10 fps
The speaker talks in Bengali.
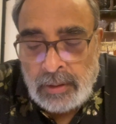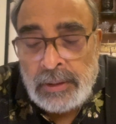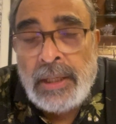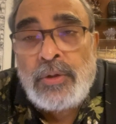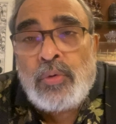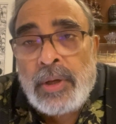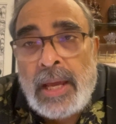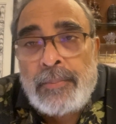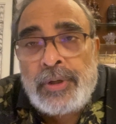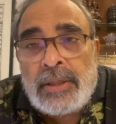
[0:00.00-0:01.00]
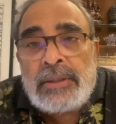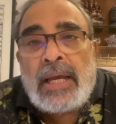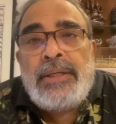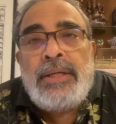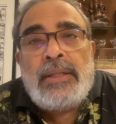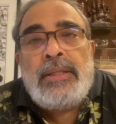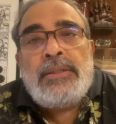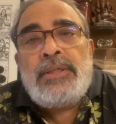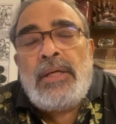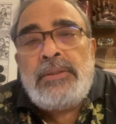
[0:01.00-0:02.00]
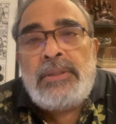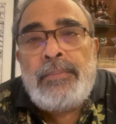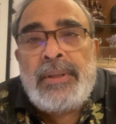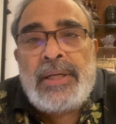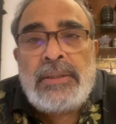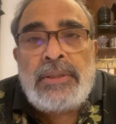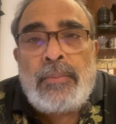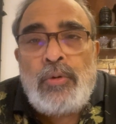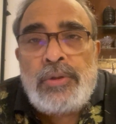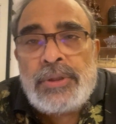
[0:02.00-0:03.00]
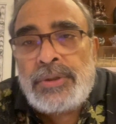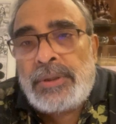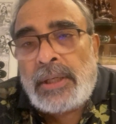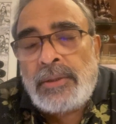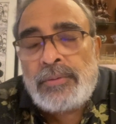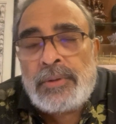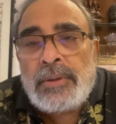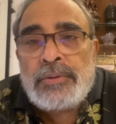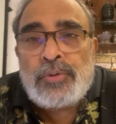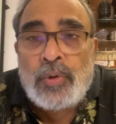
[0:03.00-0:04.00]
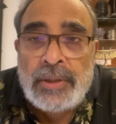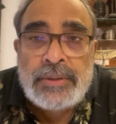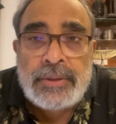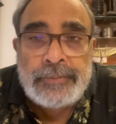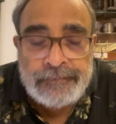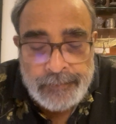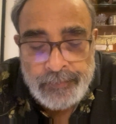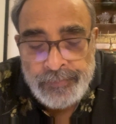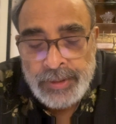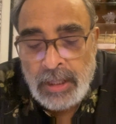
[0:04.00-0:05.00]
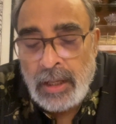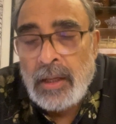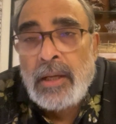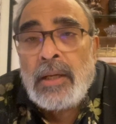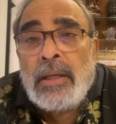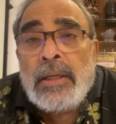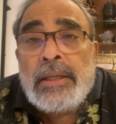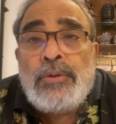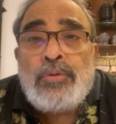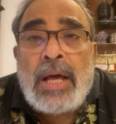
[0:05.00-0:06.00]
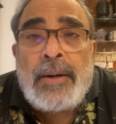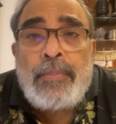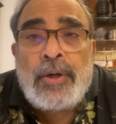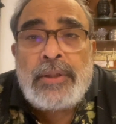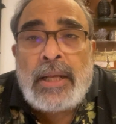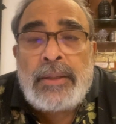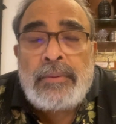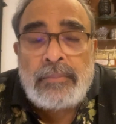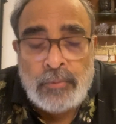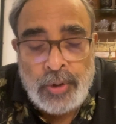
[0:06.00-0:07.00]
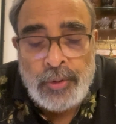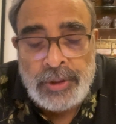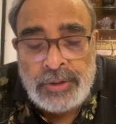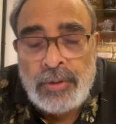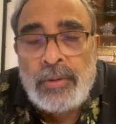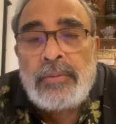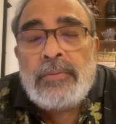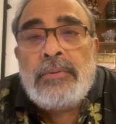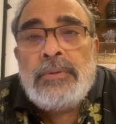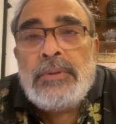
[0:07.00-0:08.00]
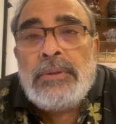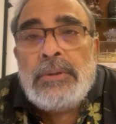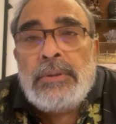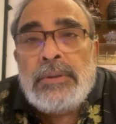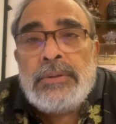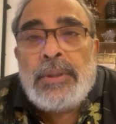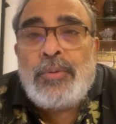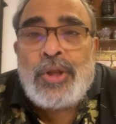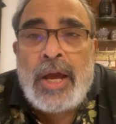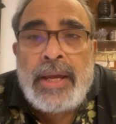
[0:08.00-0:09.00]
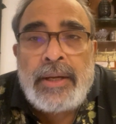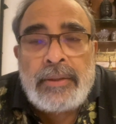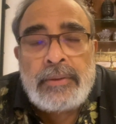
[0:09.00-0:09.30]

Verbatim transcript: নেহরুকে এমন একটা আইডিয়া দিয়েছিলেন যে মেনান যা বলছে সেটাই হতে চলেছে কিন্তু তারপরে তার মনে হয়েছিল যে বোধ হয়